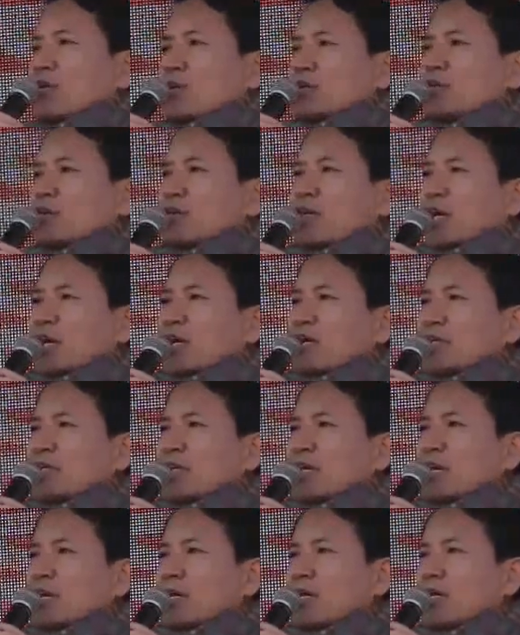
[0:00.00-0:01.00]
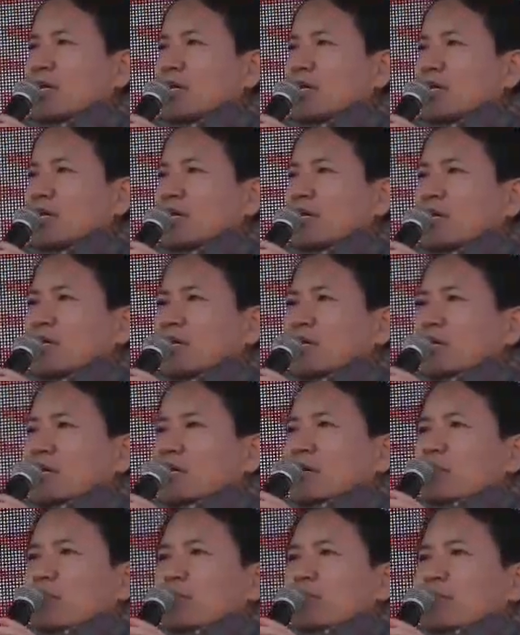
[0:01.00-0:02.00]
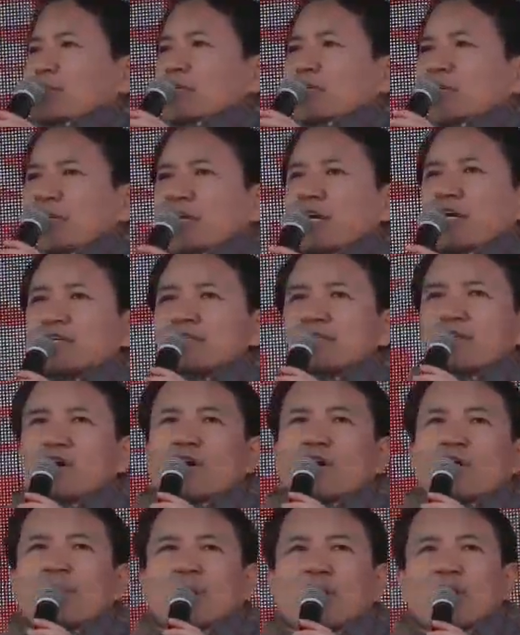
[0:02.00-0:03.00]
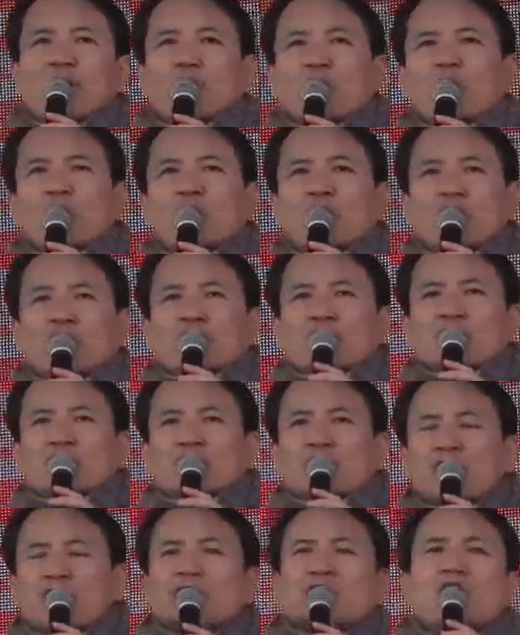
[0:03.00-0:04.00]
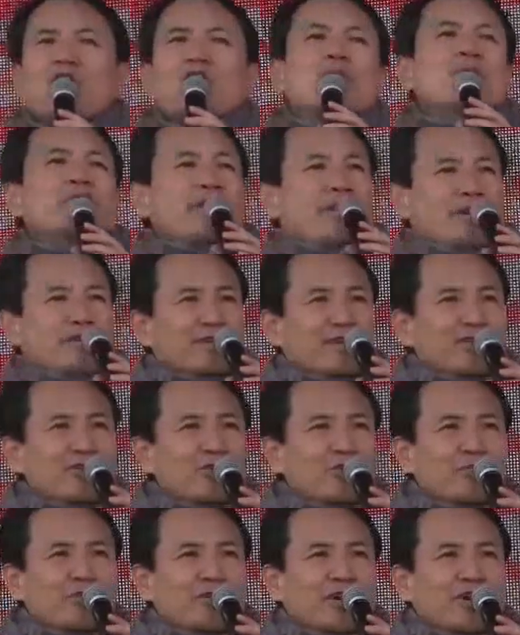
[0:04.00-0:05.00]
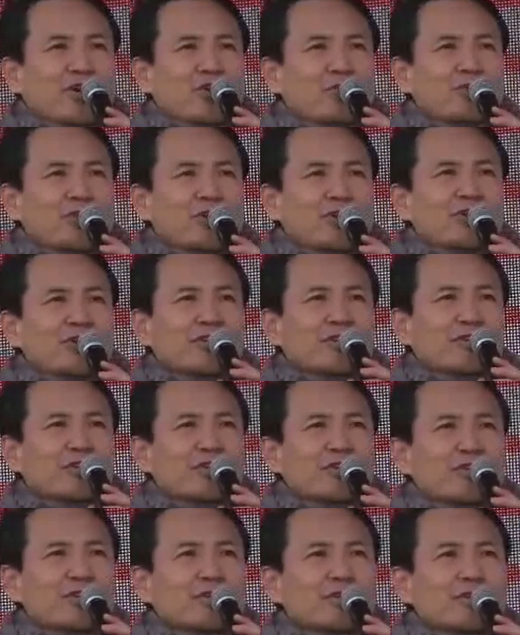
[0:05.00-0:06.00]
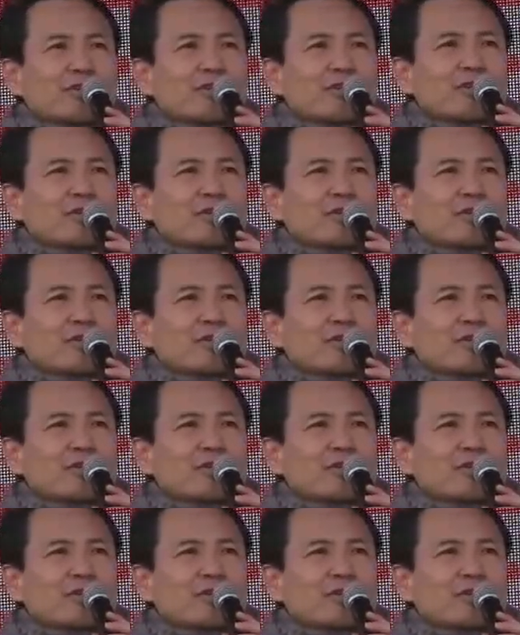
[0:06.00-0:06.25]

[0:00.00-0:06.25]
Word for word: 이거를 어떻게 하느냐? 이래서 바로 특검을 해야 되는 겁니다, 여러분.